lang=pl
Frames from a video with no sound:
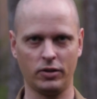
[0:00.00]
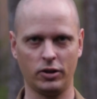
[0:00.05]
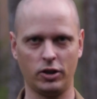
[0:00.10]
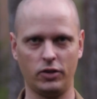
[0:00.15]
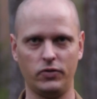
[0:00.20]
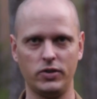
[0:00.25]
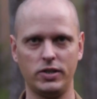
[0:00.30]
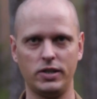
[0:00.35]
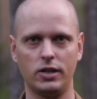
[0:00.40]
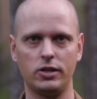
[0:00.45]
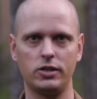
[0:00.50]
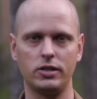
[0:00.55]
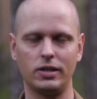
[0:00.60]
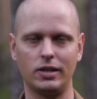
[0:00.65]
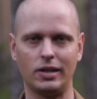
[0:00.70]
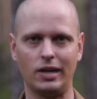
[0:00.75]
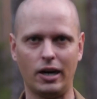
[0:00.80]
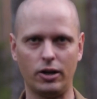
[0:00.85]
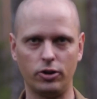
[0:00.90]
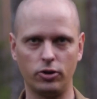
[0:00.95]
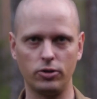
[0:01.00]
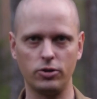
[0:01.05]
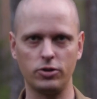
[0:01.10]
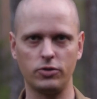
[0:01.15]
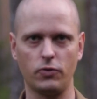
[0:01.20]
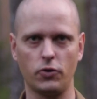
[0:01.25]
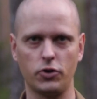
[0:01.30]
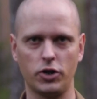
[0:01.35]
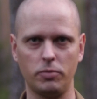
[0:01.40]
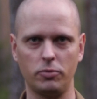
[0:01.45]
To wystarczy karton
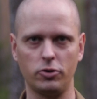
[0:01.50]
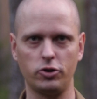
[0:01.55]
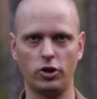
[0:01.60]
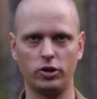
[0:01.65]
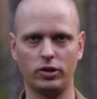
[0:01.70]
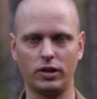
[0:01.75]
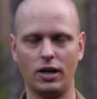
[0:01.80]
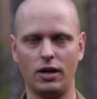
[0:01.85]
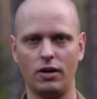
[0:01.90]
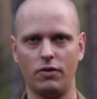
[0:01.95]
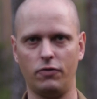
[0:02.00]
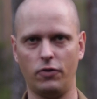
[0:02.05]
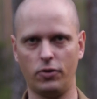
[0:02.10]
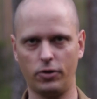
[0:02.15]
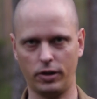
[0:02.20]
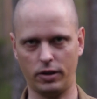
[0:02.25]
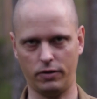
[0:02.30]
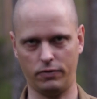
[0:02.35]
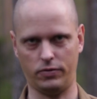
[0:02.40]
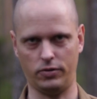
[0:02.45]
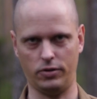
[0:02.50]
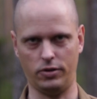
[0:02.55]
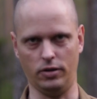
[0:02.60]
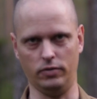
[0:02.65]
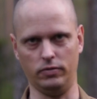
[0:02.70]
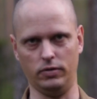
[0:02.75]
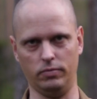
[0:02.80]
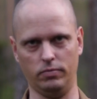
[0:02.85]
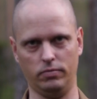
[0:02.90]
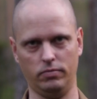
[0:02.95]
złożony do środka workiem
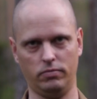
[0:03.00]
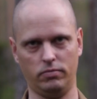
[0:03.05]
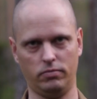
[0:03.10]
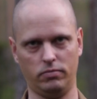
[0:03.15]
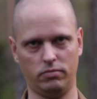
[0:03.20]
foliowym.